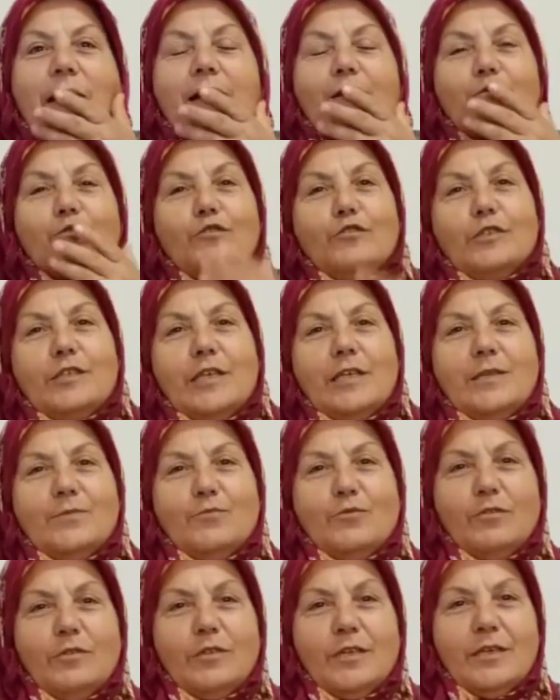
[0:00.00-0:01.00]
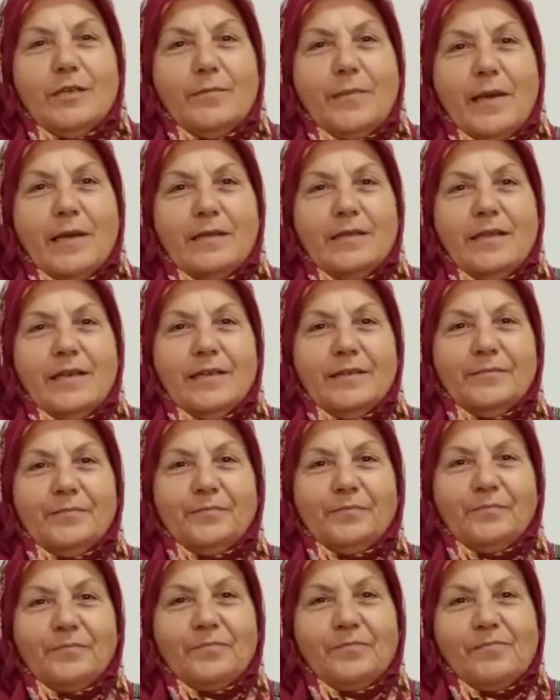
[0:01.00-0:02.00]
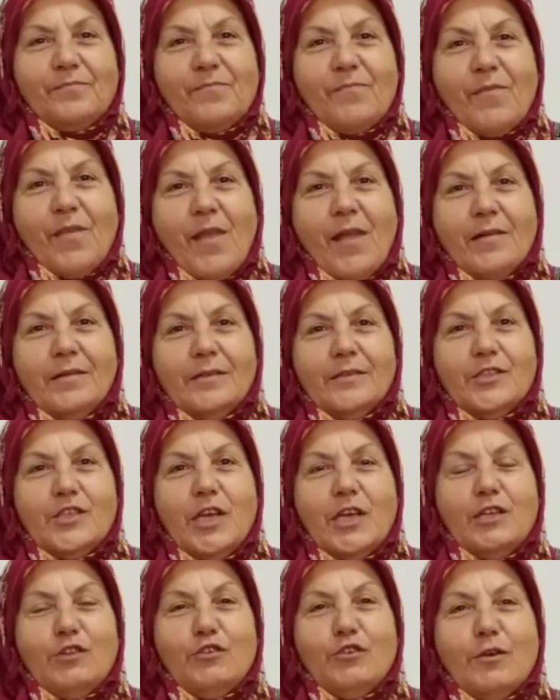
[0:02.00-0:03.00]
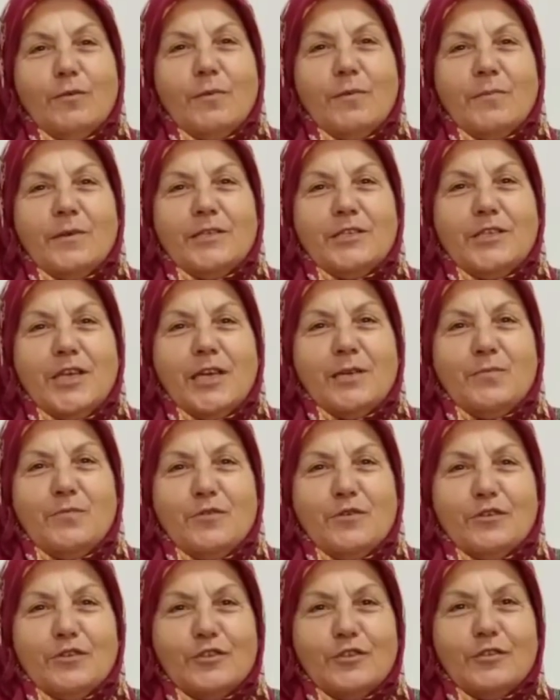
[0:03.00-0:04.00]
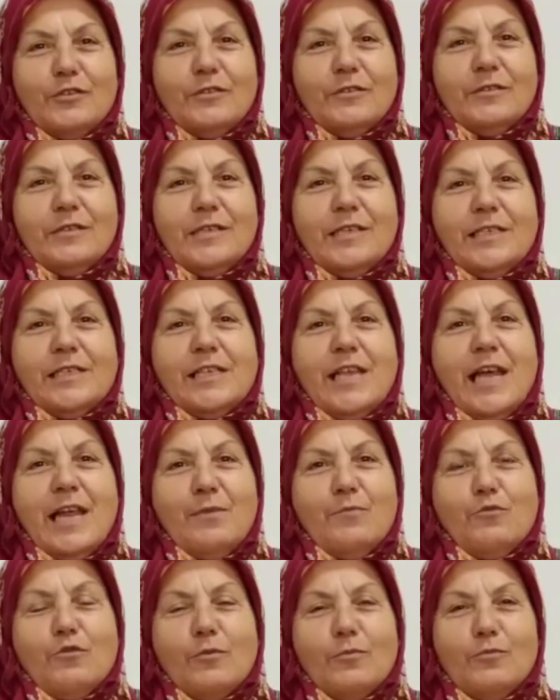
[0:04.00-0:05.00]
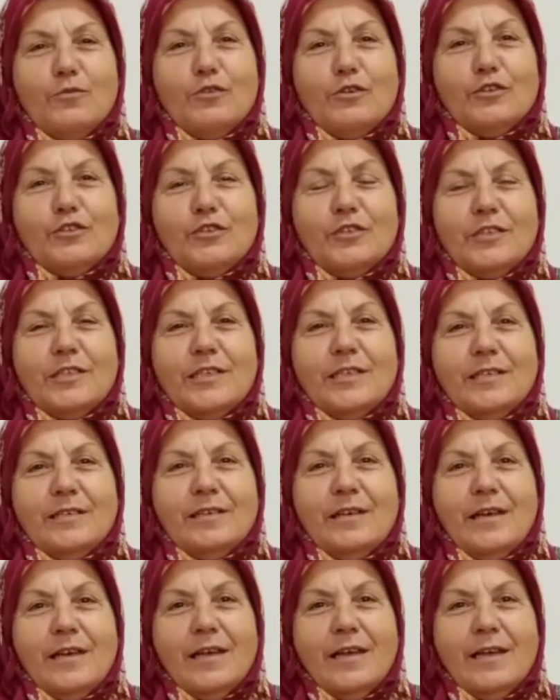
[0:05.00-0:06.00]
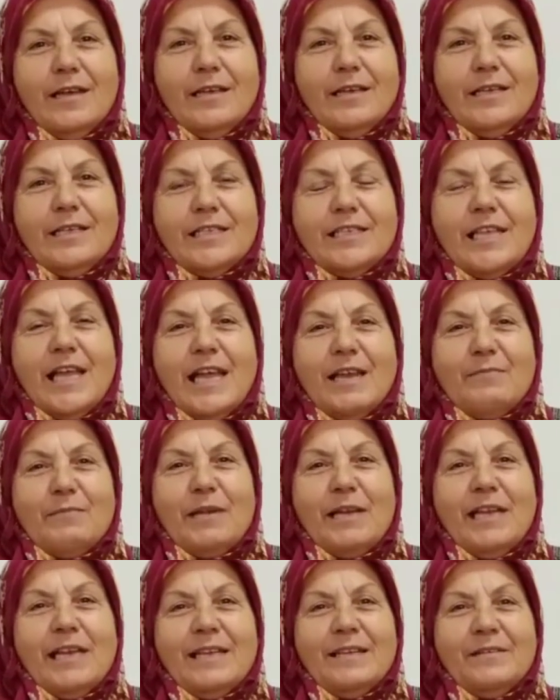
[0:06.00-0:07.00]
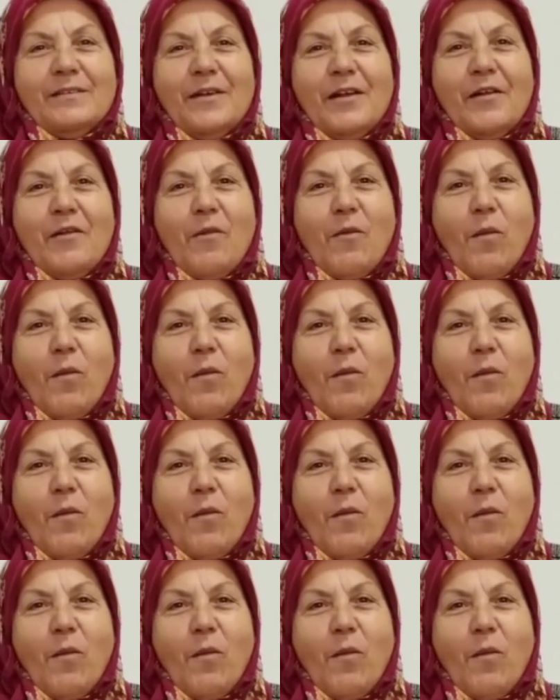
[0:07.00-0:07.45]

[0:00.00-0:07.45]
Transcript: Ben de özledim onları ben de. Çek diyorum ama çekmiyorsun. İzlenmiyorum diyorsun. İzlenme... Sıkılıyorlar